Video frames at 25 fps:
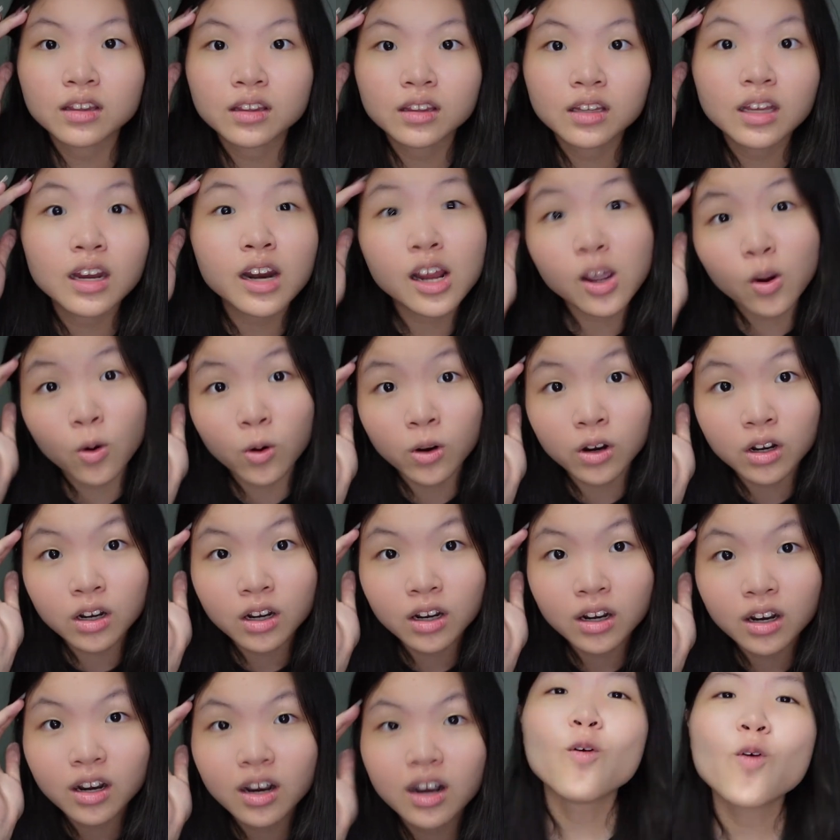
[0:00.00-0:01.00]
di-record
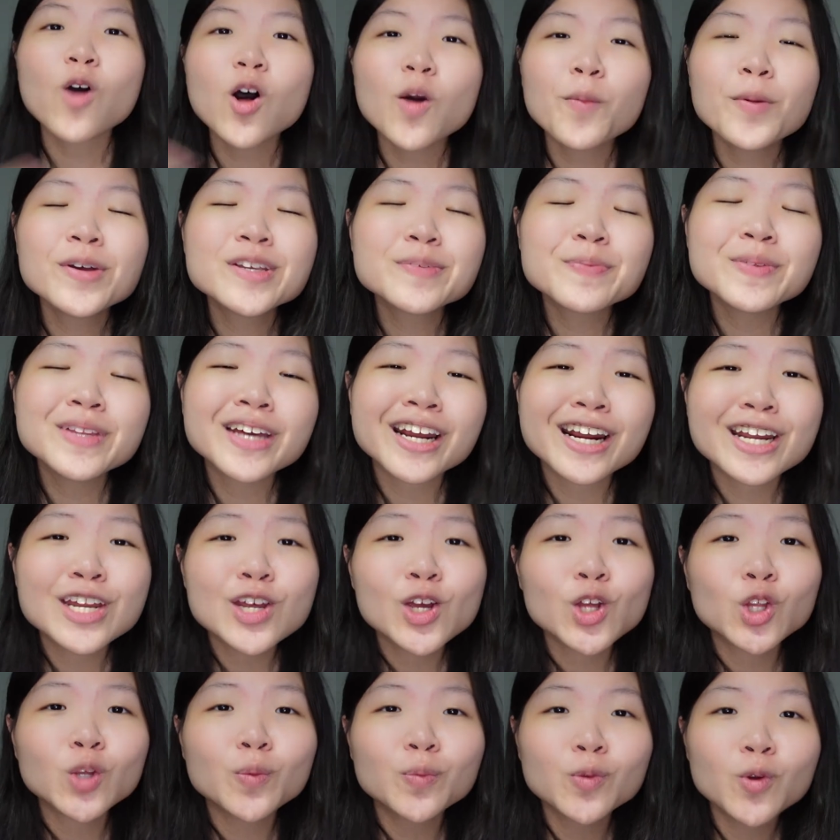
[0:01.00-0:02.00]
walaupun sebenarnya di
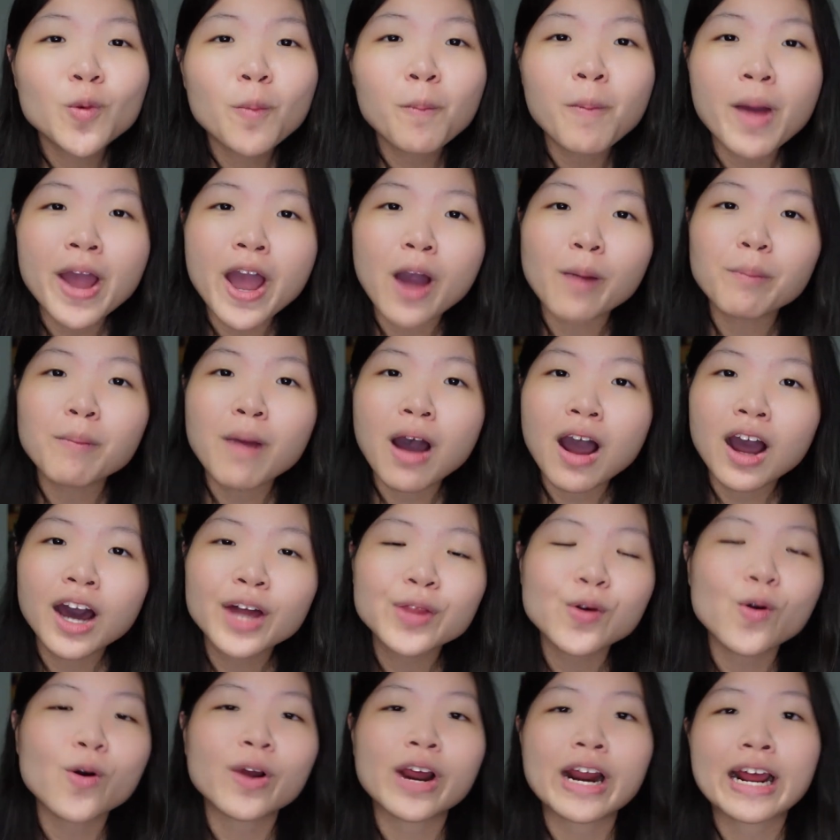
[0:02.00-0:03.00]
YouTube tuh banyak
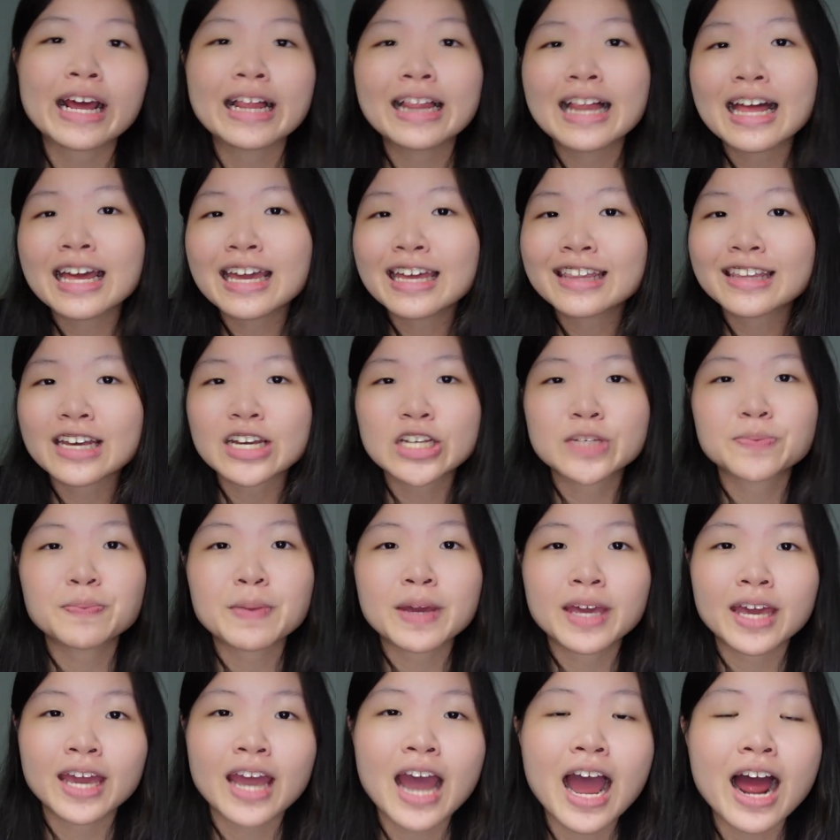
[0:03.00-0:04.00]
banget orang yang lagi tes
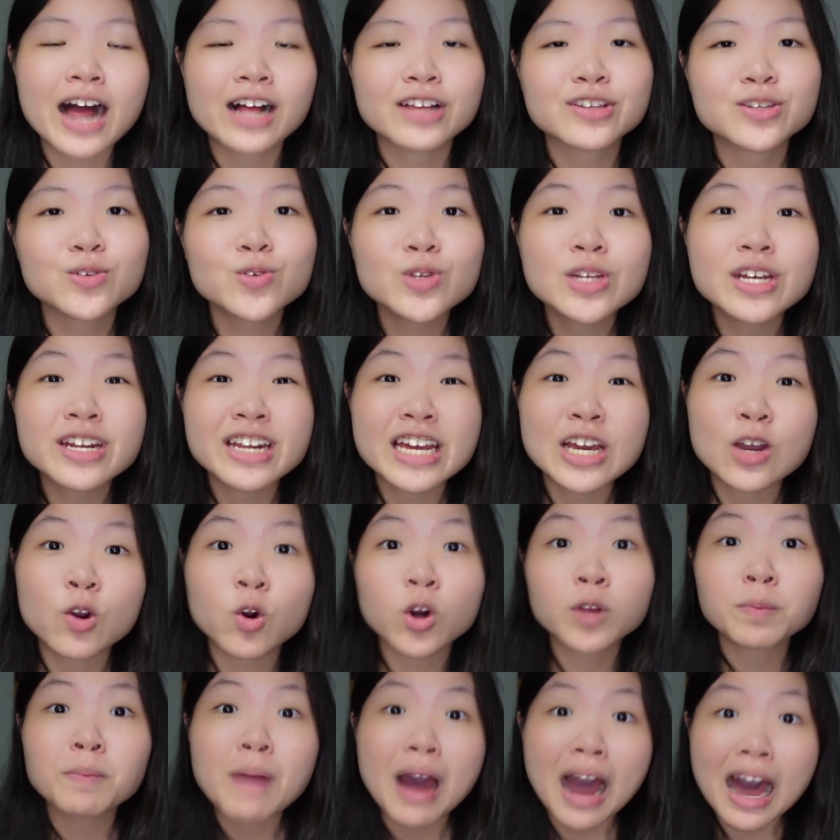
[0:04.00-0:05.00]
speaking IELTS tuh di
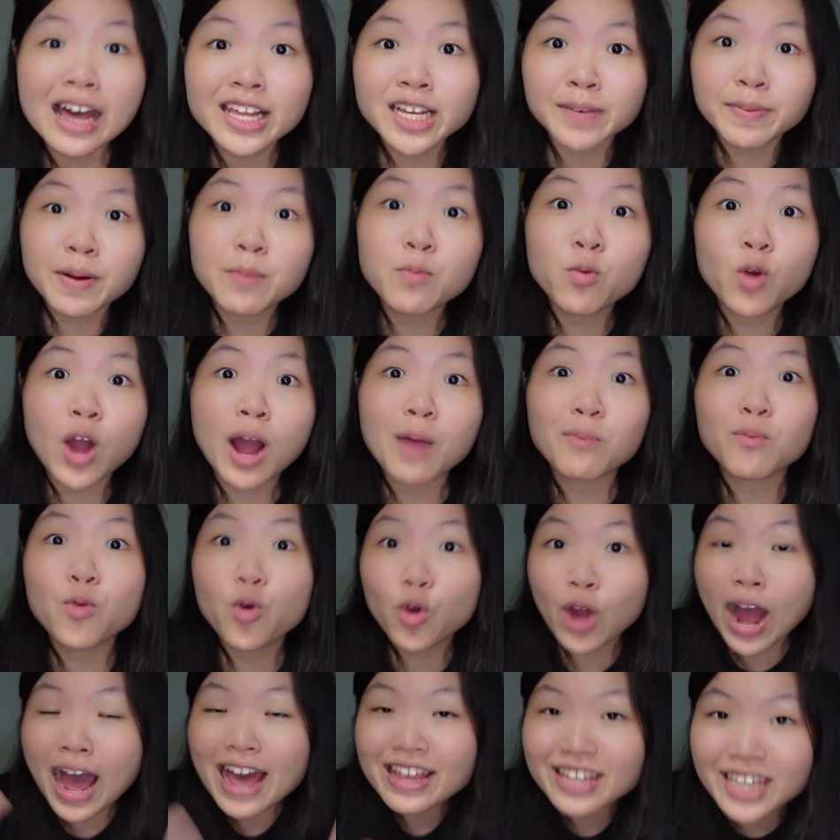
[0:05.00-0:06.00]
record bahkan sama
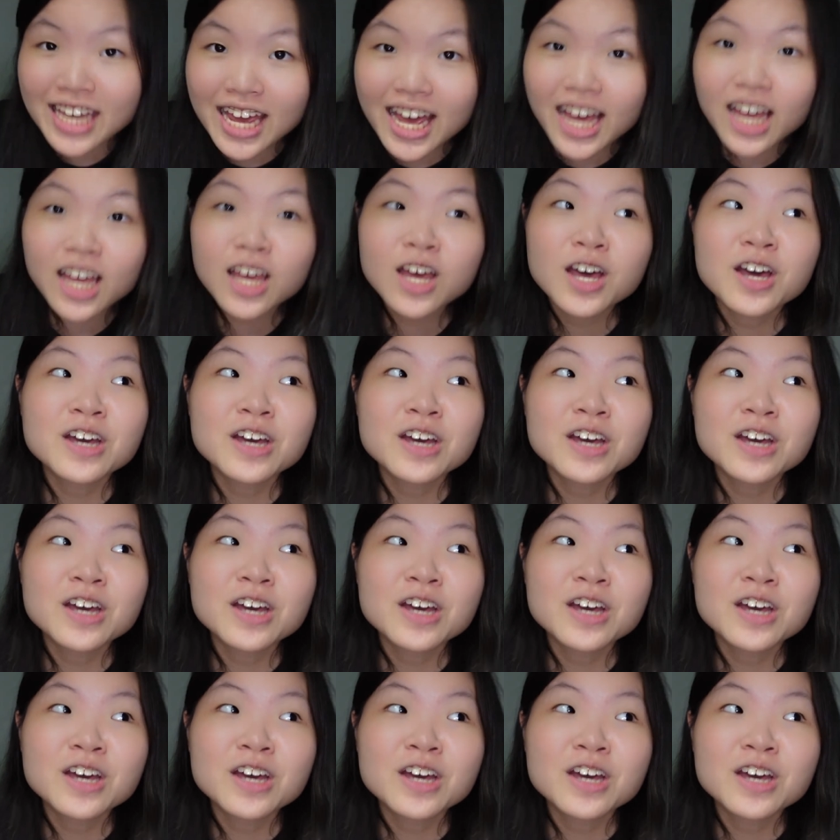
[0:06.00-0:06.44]
muka-mukanya